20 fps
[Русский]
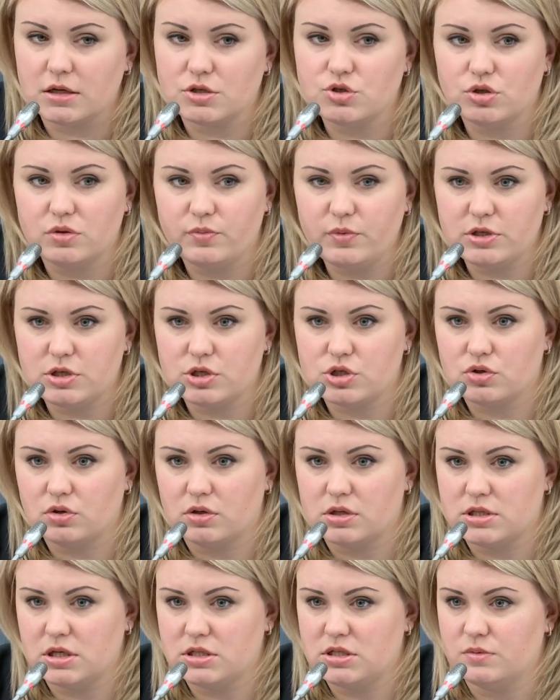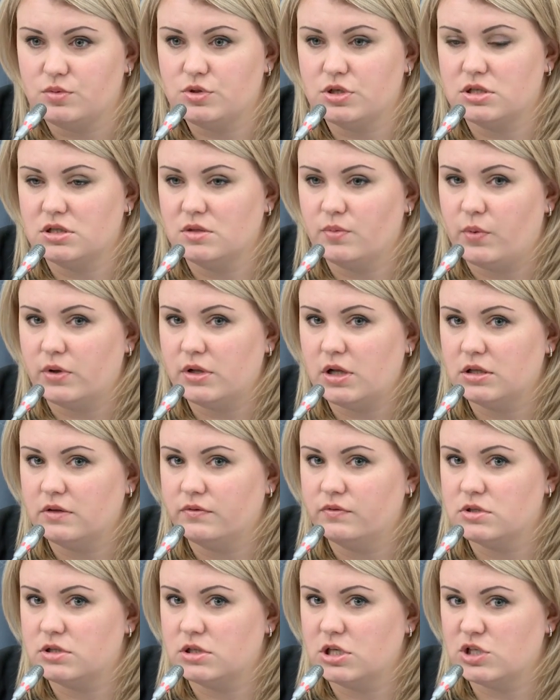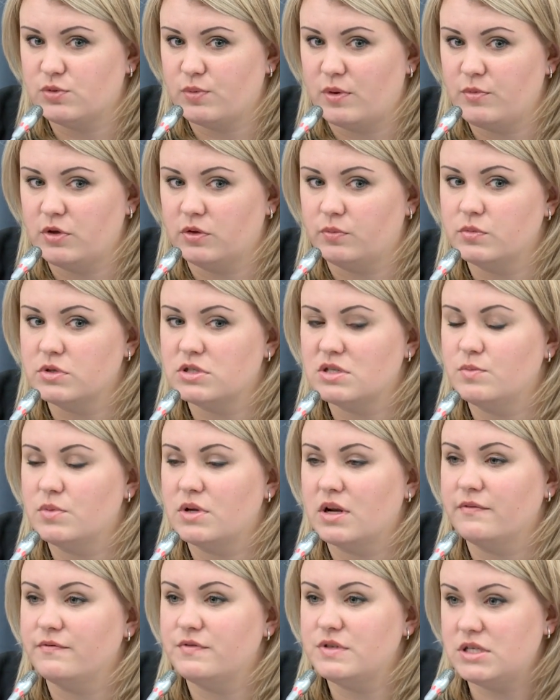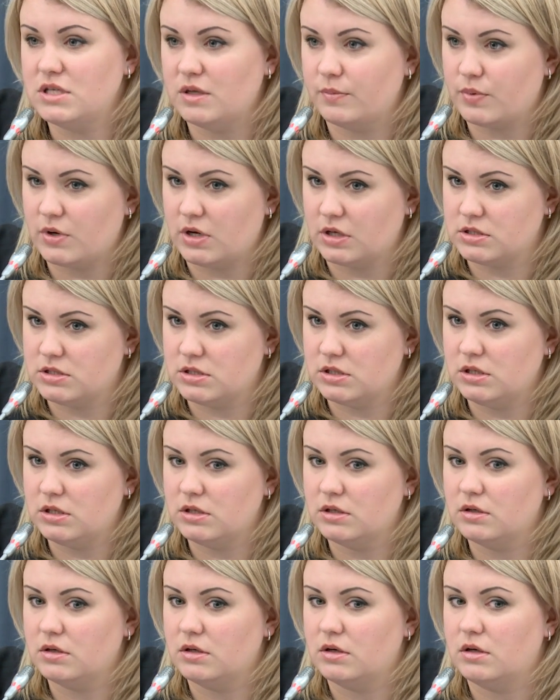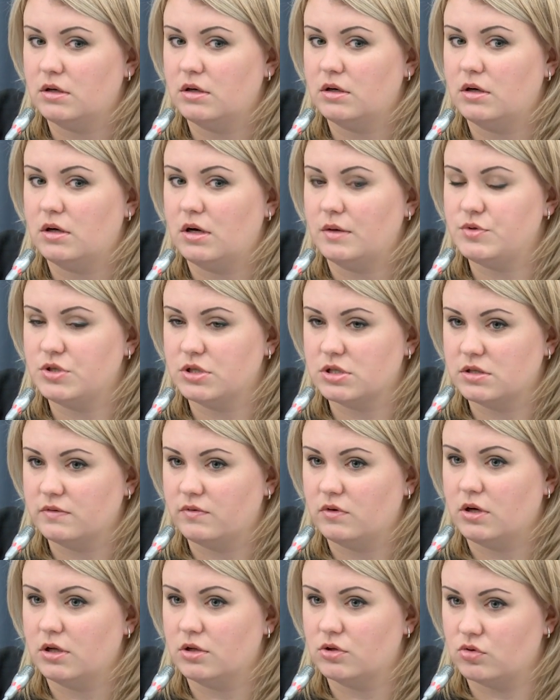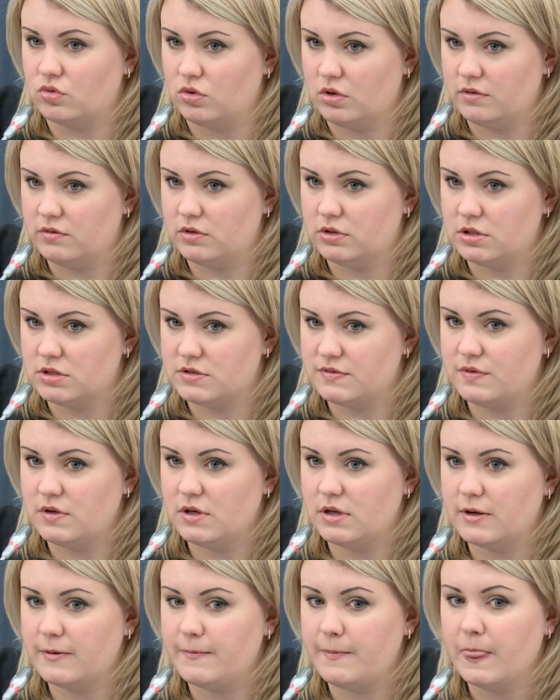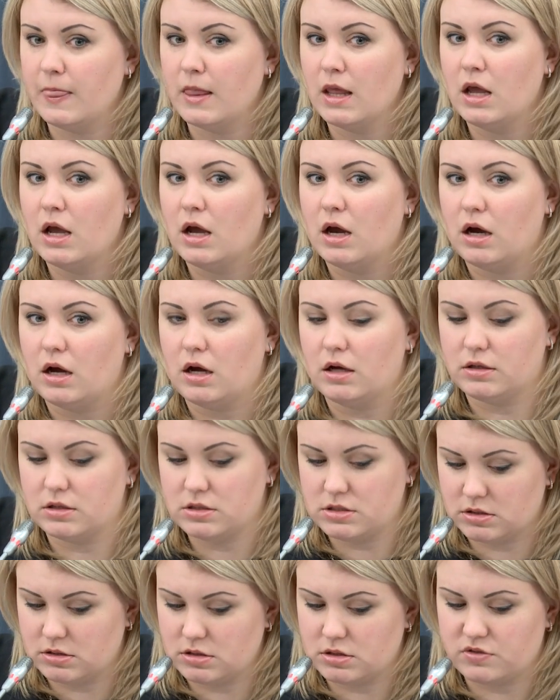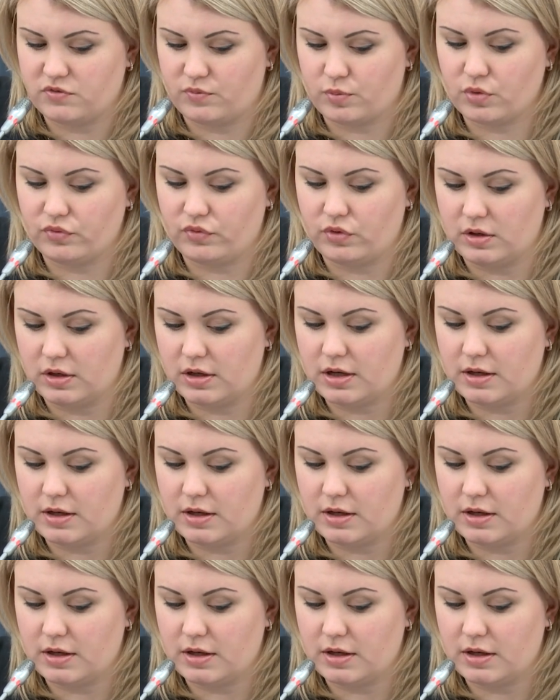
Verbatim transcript: Хочу отметить, что на сайте Общественной палаты в настоящий момент мы собираем все практики а, общественного контроля в этой сфере. А это делается в профильной